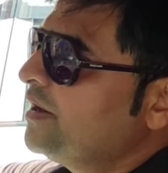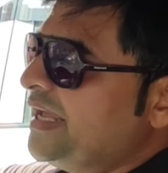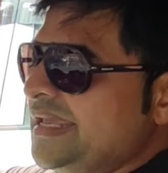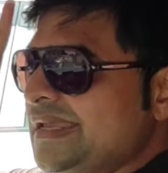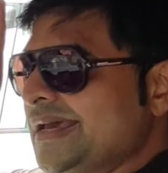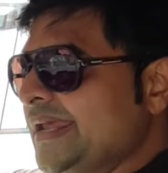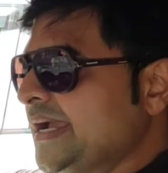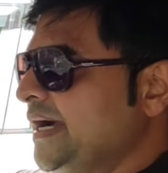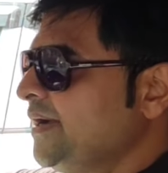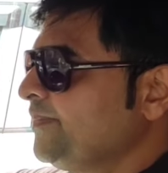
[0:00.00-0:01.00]
नहीं
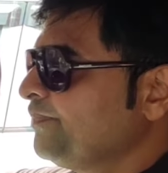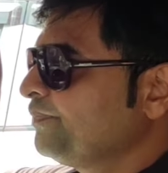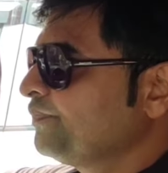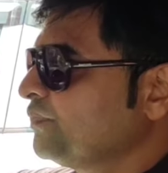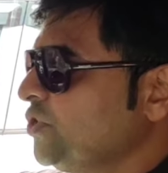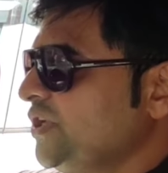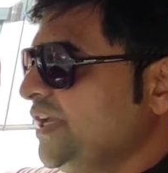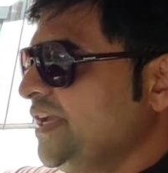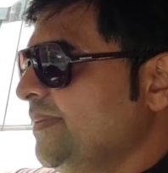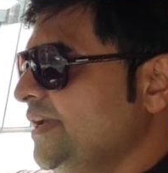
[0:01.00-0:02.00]
करेगा तो
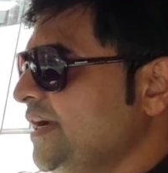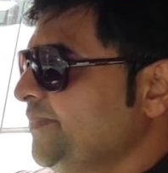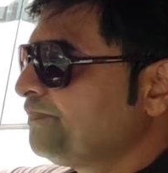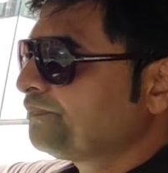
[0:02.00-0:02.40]
यही है भैया